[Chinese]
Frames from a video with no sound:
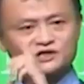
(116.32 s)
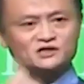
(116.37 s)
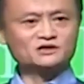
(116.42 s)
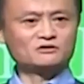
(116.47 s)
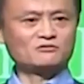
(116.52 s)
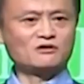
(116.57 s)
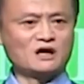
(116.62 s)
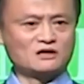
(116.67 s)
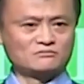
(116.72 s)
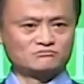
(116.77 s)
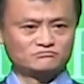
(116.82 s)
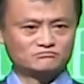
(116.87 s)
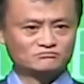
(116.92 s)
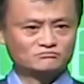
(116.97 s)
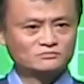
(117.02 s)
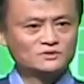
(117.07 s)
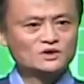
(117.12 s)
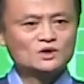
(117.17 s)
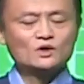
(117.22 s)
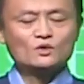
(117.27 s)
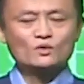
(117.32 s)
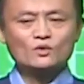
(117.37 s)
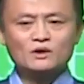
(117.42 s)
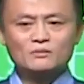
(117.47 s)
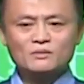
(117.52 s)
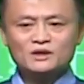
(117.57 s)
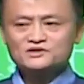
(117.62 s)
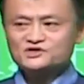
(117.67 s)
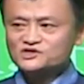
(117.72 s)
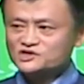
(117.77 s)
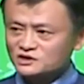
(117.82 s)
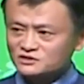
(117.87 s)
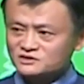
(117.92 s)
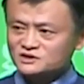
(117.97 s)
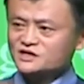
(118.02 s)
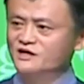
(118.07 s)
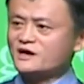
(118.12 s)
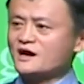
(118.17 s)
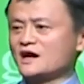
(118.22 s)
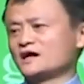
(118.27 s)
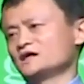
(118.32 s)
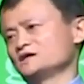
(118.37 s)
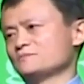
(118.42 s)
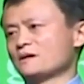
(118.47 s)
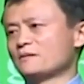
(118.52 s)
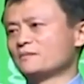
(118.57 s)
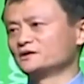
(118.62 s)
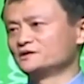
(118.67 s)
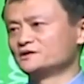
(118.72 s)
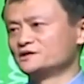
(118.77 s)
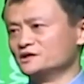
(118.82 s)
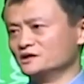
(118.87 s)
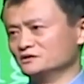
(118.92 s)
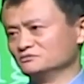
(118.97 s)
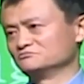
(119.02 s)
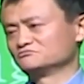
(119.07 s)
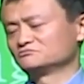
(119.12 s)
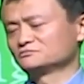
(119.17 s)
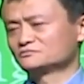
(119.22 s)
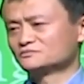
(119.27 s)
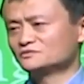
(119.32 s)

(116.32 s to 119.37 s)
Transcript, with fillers: 心里话，我们今天阿里巴巴的人